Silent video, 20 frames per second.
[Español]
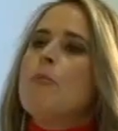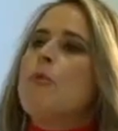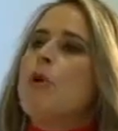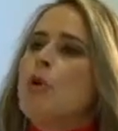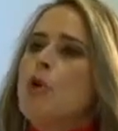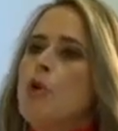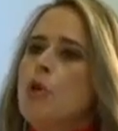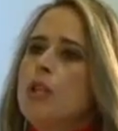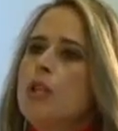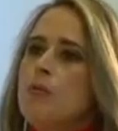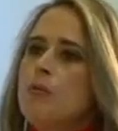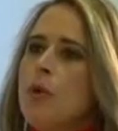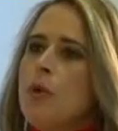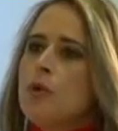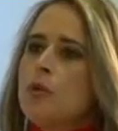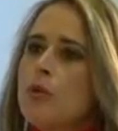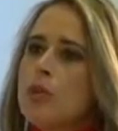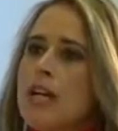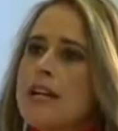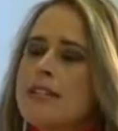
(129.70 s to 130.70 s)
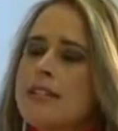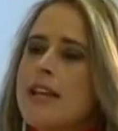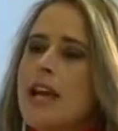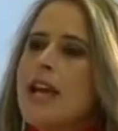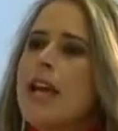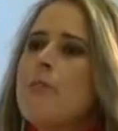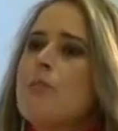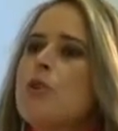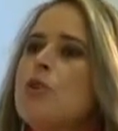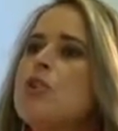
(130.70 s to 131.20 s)
Por último, doctor
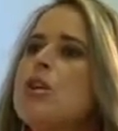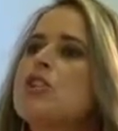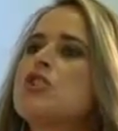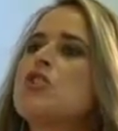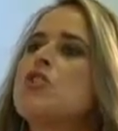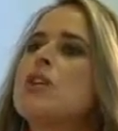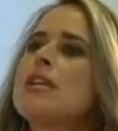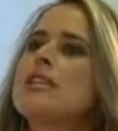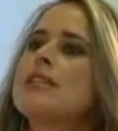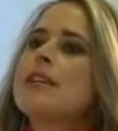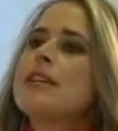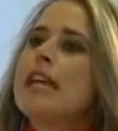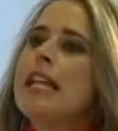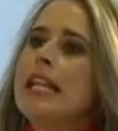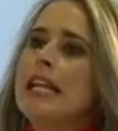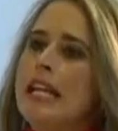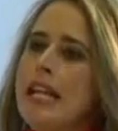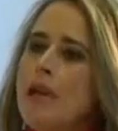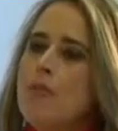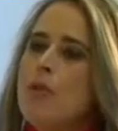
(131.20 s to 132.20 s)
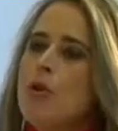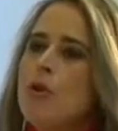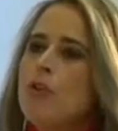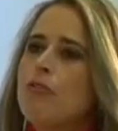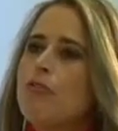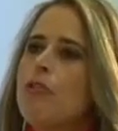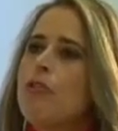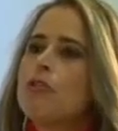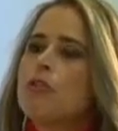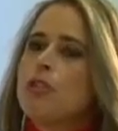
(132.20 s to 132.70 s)
García, ¿qué proyecciones tiene el gremio,
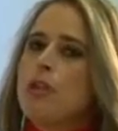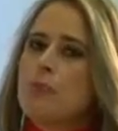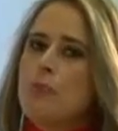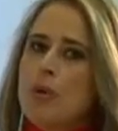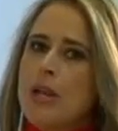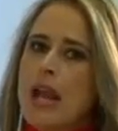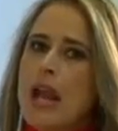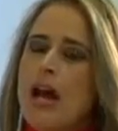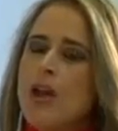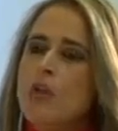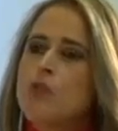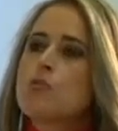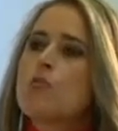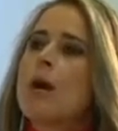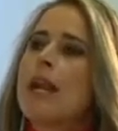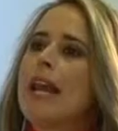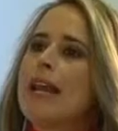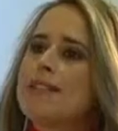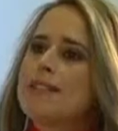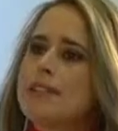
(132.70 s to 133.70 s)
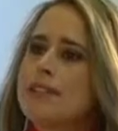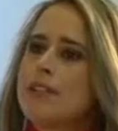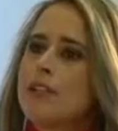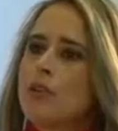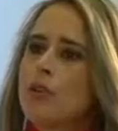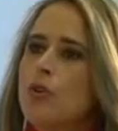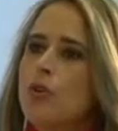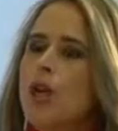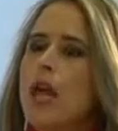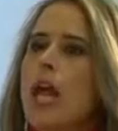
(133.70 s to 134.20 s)
los fondos de empleados para este
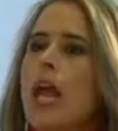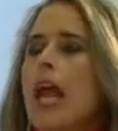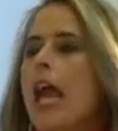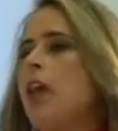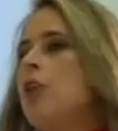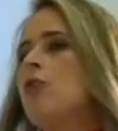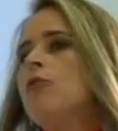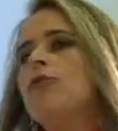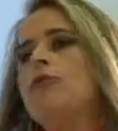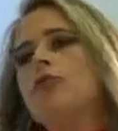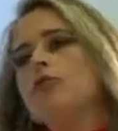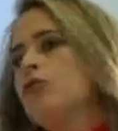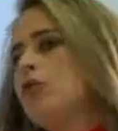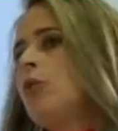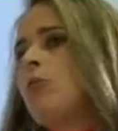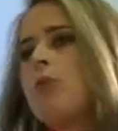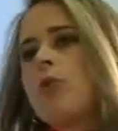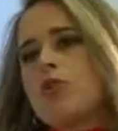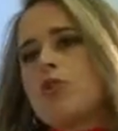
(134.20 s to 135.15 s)
sector en un futuro